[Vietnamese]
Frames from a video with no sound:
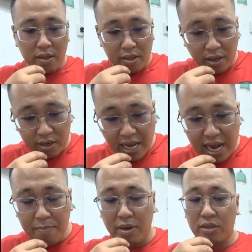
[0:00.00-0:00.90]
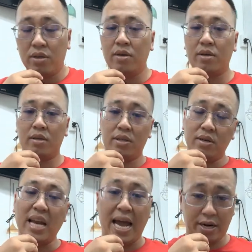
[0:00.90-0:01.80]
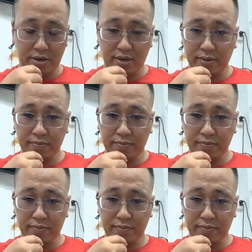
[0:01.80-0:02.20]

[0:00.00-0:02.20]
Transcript: những cái mà chưa chưa đạt được